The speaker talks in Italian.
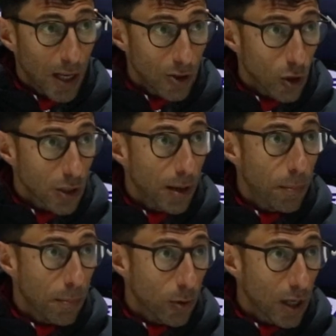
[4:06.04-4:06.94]
la sosta
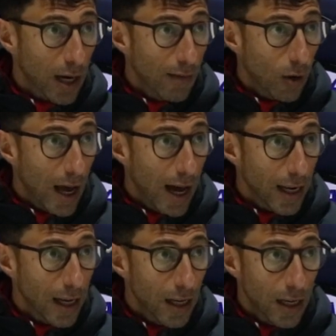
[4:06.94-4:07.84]
per poter
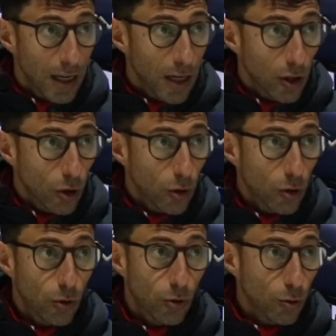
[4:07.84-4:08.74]
lavorare,
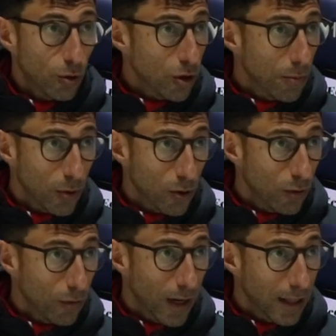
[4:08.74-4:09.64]
tutto si è
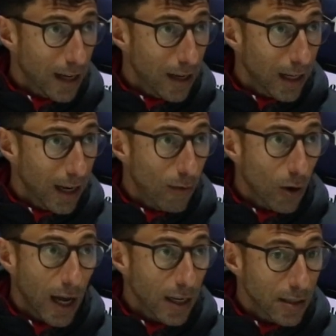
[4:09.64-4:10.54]
potuto fare tranne che
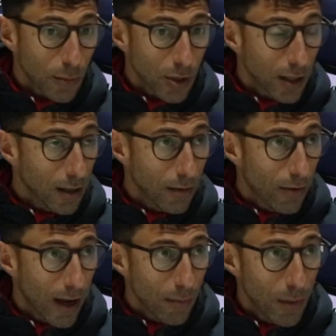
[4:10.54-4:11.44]
lavorare, siamo stati
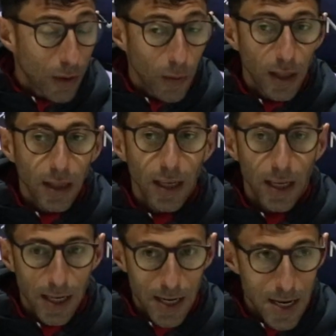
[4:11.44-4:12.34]
fermi e
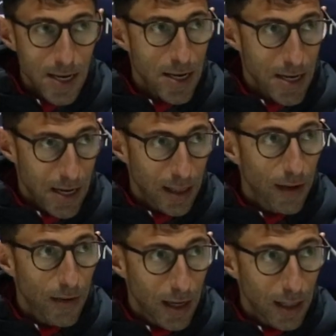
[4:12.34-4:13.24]
quindi
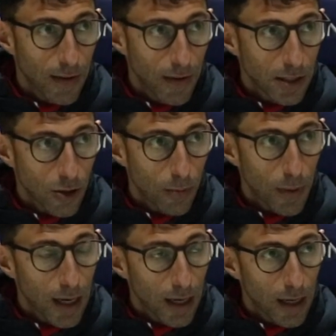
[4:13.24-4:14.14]
devi, devi
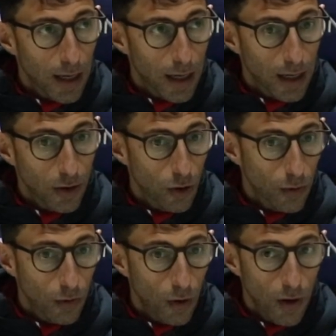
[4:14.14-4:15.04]
insomma,
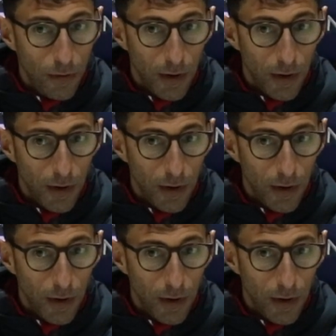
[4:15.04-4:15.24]
do, dovevi